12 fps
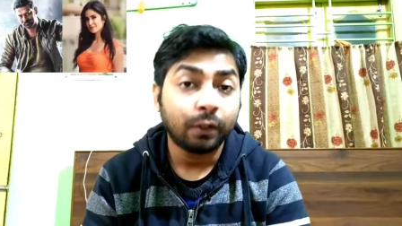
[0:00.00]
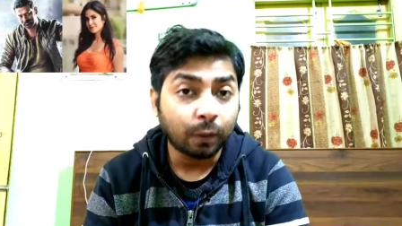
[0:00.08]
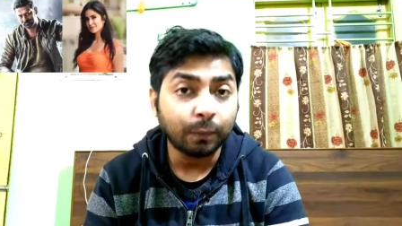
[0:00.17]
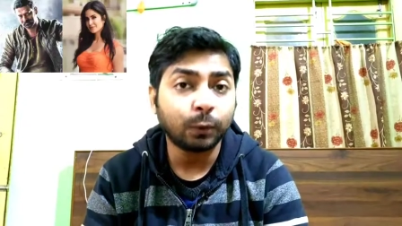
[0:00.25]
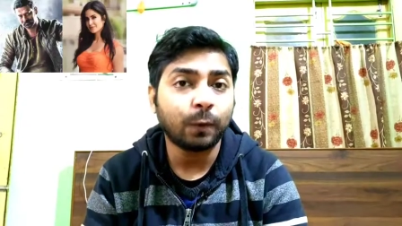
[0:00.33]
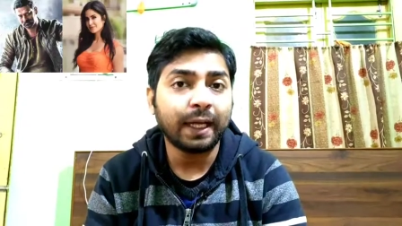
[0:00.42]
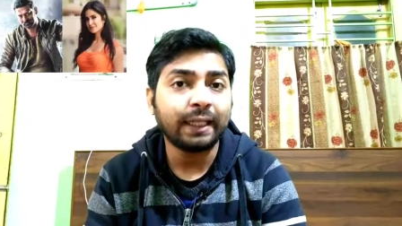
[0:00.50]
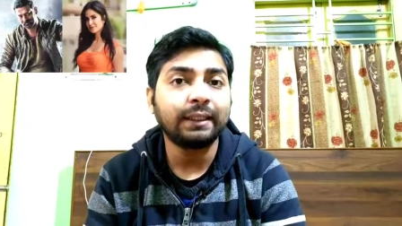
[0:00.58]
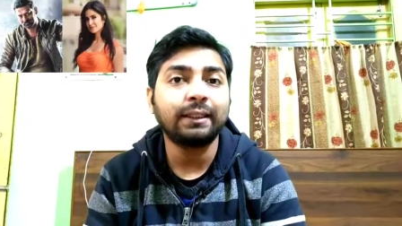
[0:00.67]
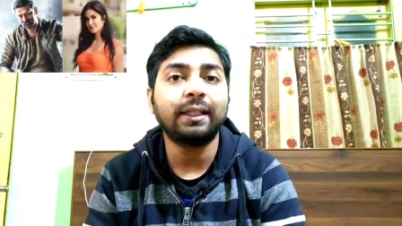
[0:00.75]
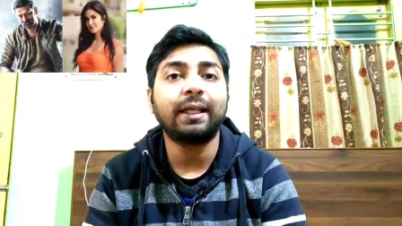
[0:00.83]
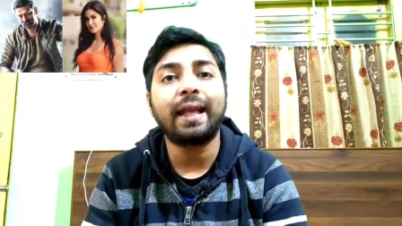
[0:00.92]
তবে শোনা যাচ্ছে
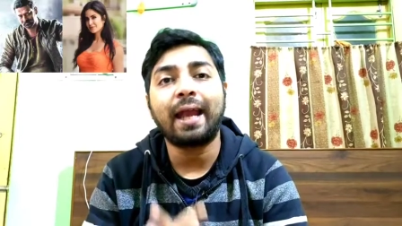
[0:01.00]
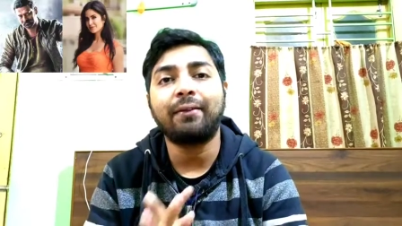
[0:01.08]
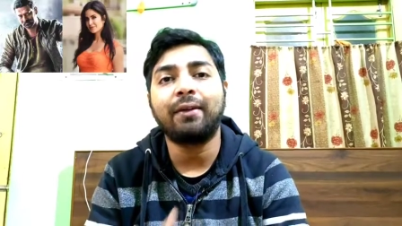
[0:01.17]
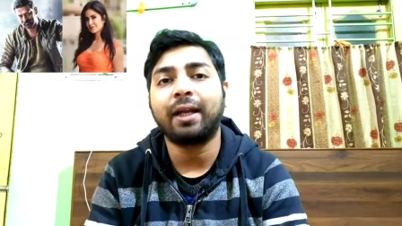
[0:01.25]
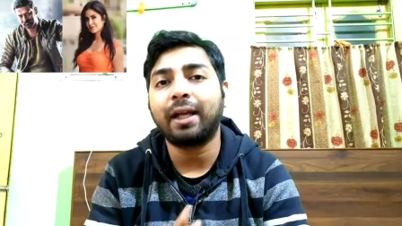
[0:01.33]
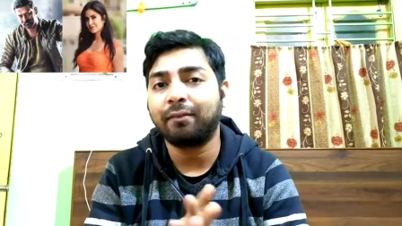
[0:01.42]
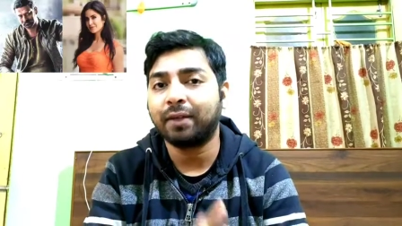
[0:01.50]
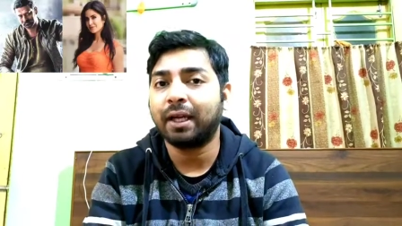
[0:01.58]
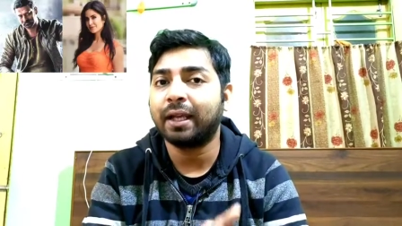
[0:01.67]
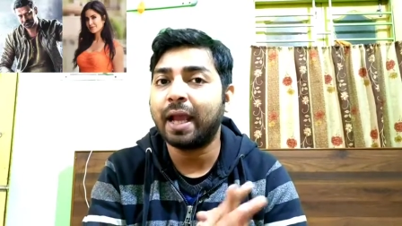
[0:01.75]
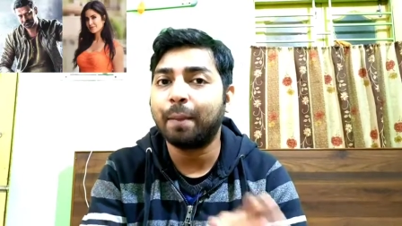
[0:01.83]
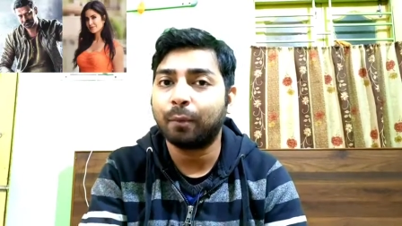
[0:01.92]
যে ক্যাটরিনা কাইফকে
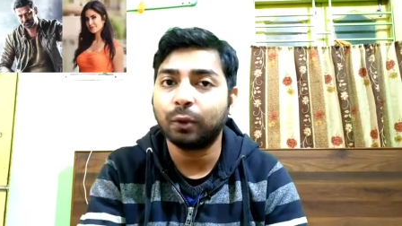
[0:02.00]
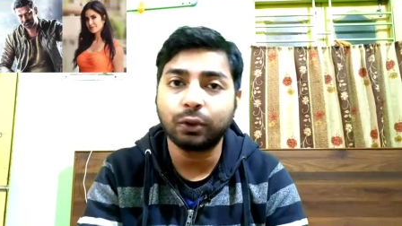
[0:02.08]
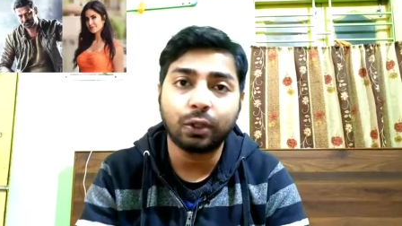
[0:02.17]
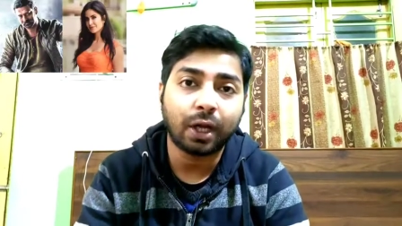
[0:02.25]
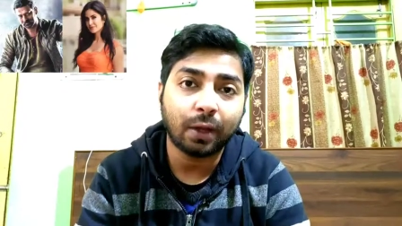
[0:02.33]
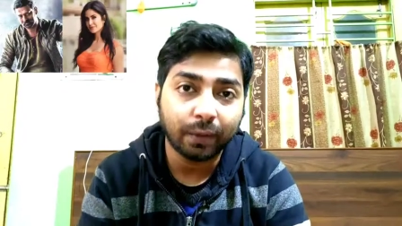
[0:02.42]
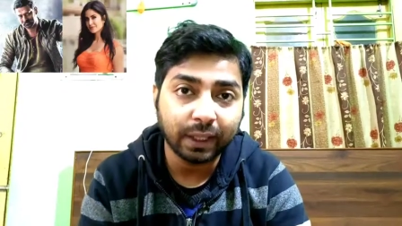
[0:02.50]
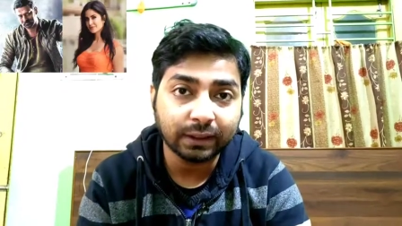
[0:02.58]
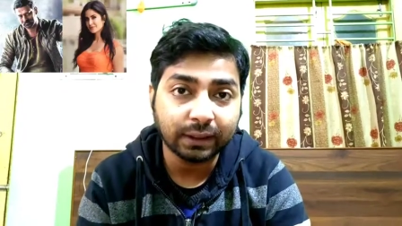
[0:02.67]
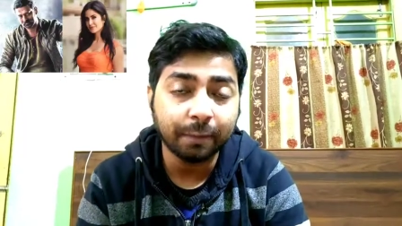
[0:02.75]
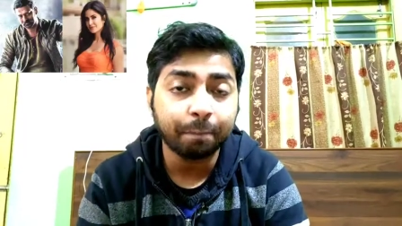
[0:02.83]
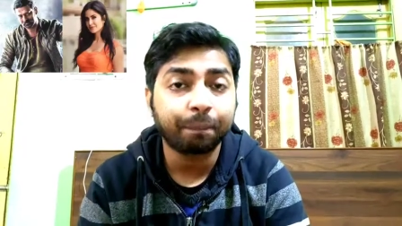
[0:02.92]
নাকি অ্যাপ্রোচ করা
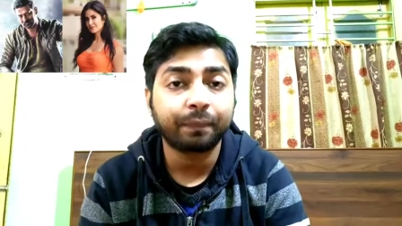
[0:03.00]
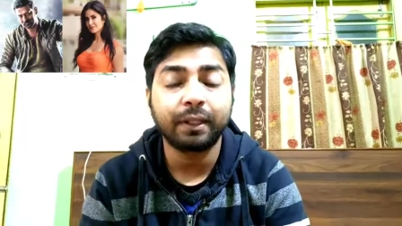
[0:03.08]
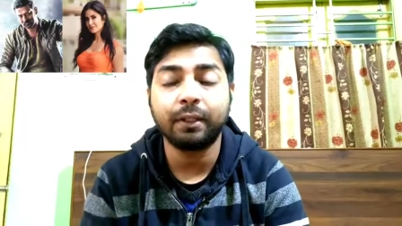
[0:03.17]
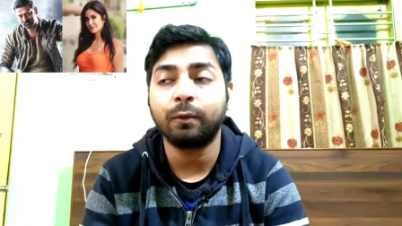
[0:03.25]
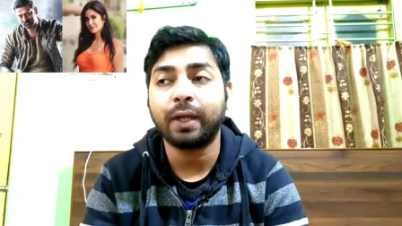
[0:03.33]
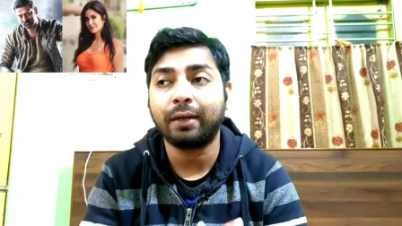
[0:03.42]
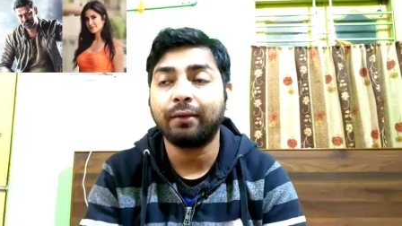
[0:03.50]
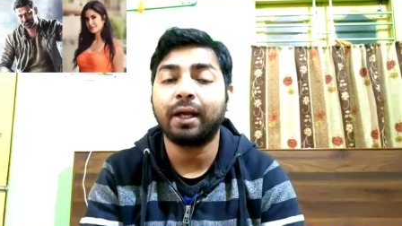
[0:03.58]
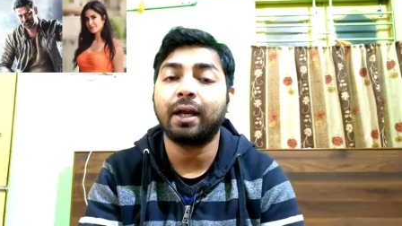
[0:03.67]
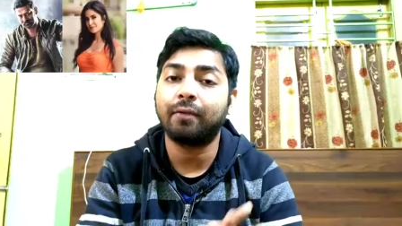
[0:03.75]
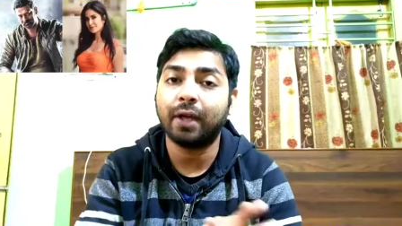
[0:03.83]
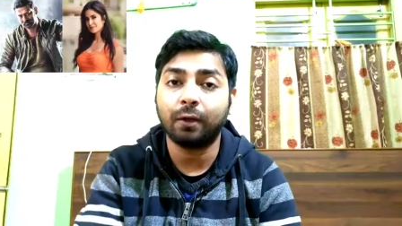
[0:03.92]
হয়েছে কিন্তু ক্যাটরিনা
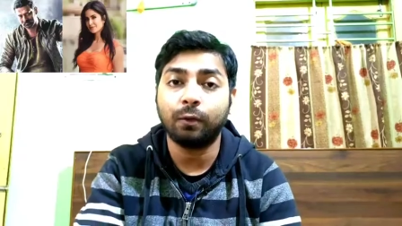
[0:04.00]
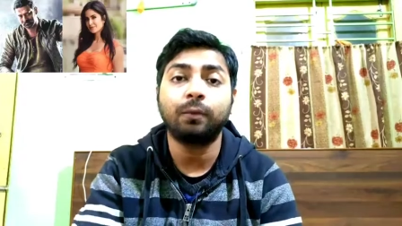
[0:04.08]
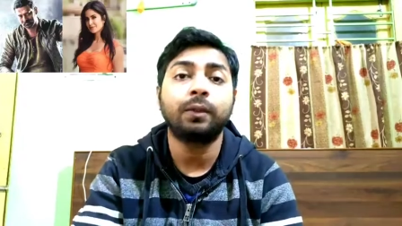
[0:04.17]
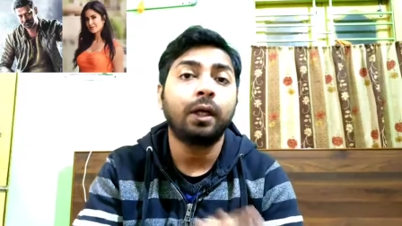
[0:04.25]
কাইফ এখনও